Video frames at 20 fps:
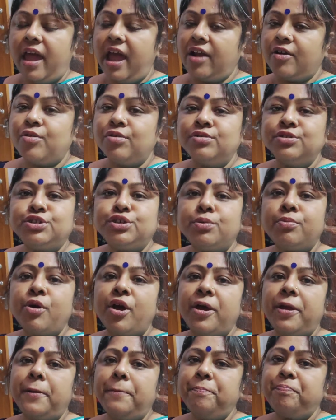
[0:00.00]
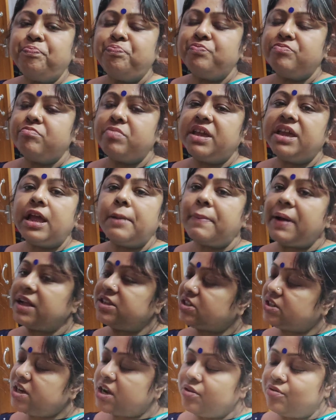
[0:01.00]
এখন সময় বিকেল
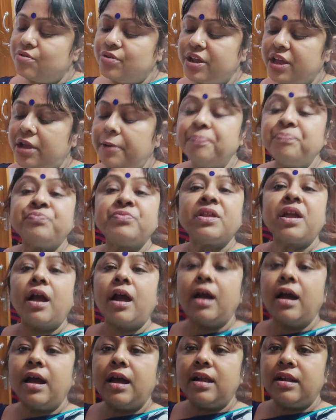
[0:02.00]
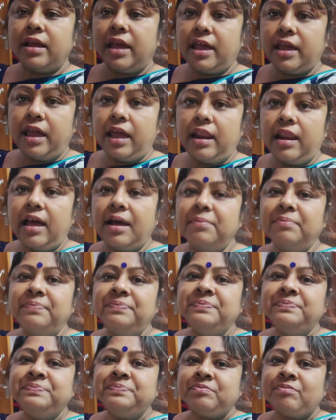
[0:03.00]
পাঁচটা কুড়ি আর এই এলাম
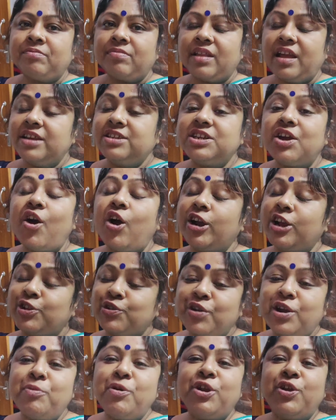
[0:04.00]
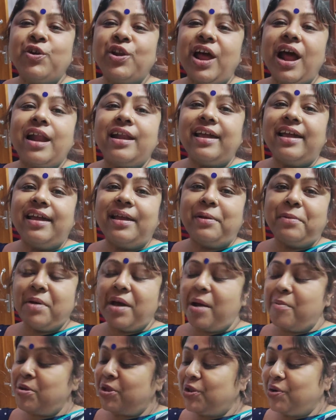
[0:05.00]
এসে হঠাৎ করে মনে হলো আরে
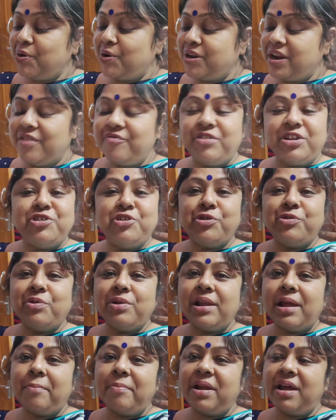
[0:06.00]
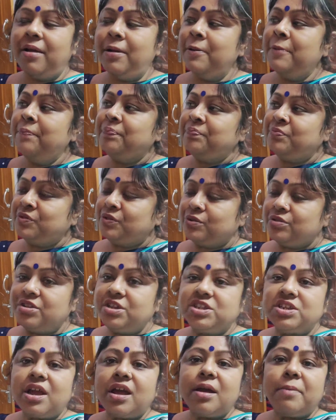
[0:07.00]
আমি তো এটা ভিডিও করলাম না তো
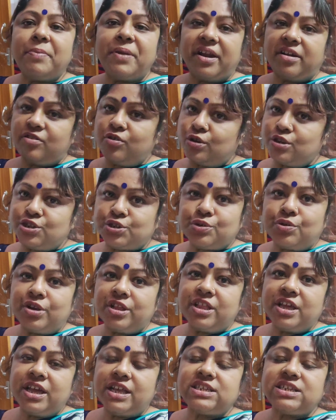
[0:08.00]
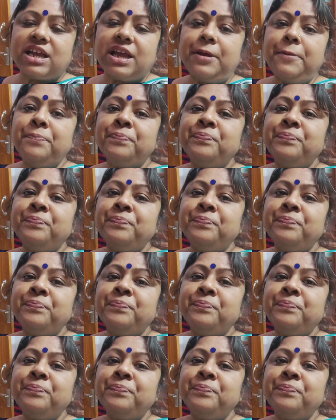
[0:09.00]
দিশা ব্রেড টোস্ট করে দিয়েছে